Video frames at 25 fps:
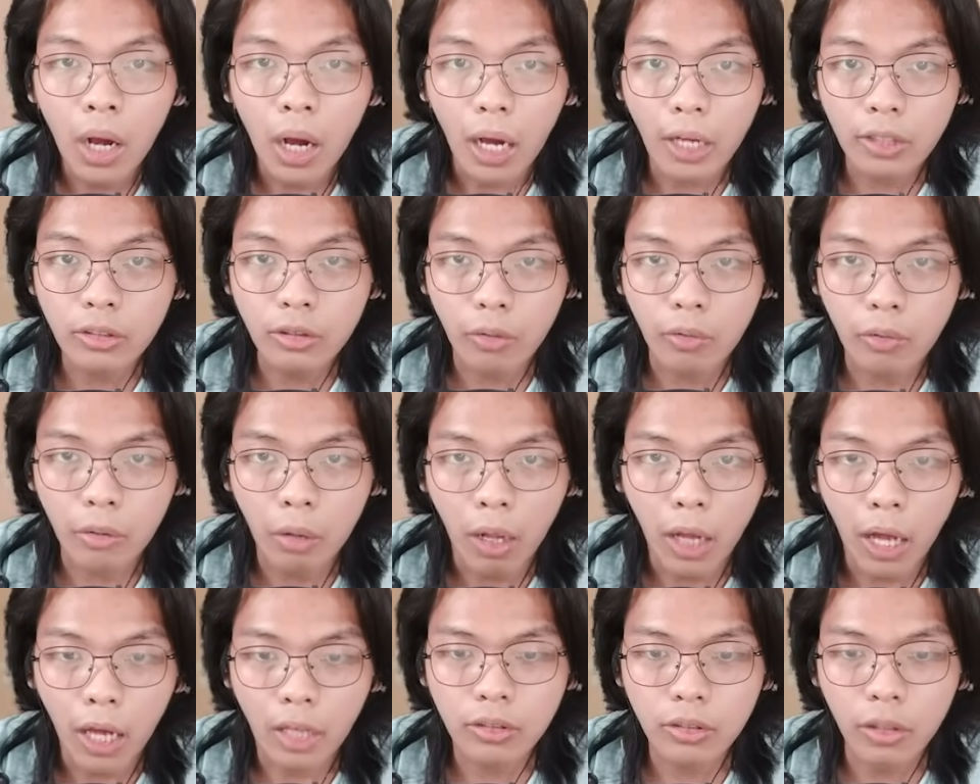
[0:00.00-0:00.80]

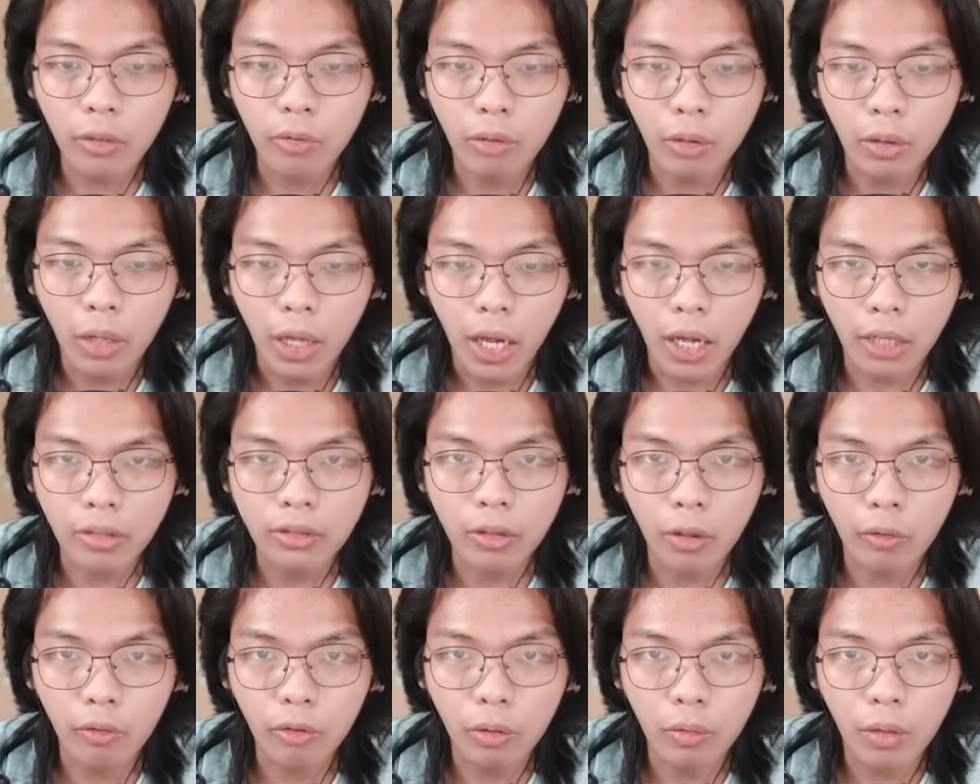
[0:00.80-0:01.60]
Astagfirullah, astagfirullah,
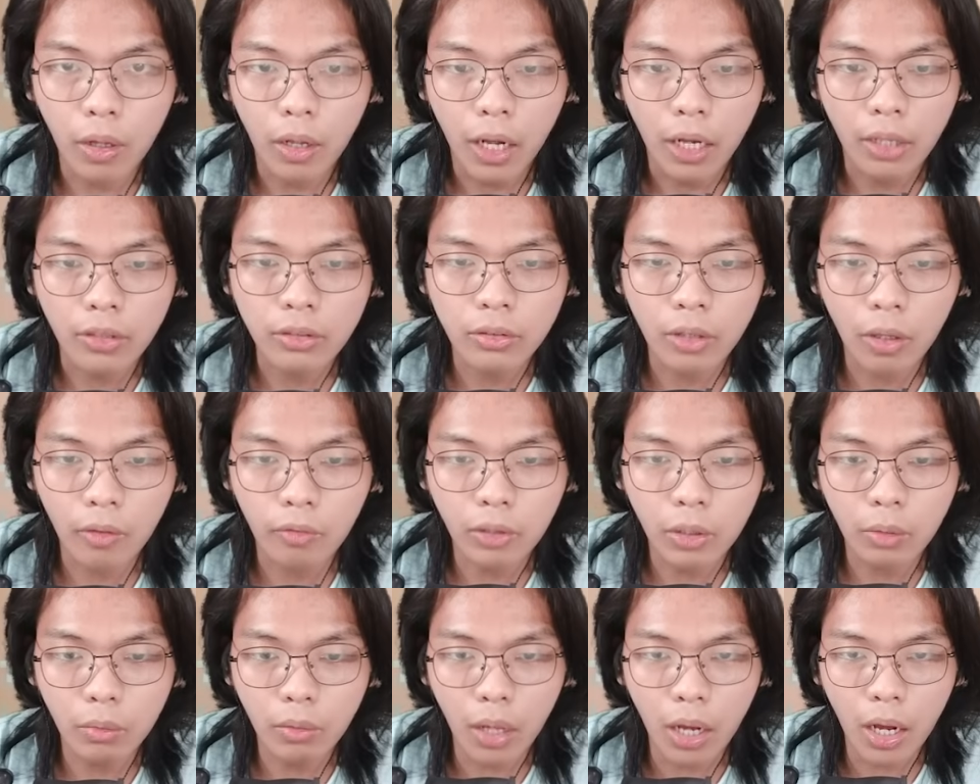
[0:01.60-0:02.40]
astagfirullah,
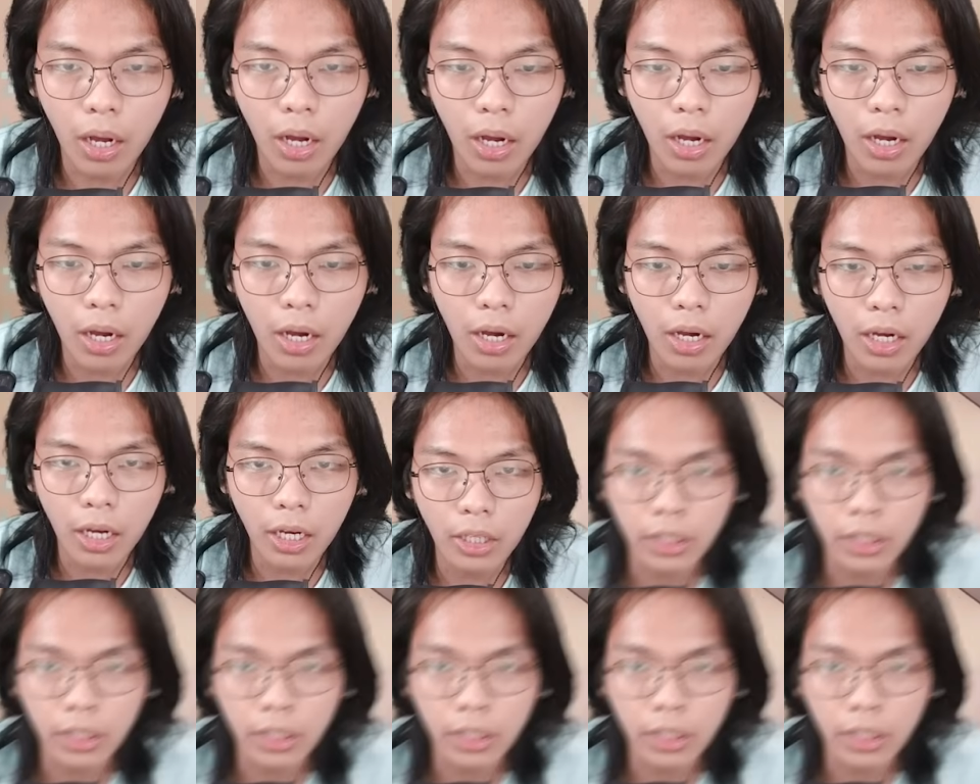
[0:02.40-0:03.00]
astagfirullah.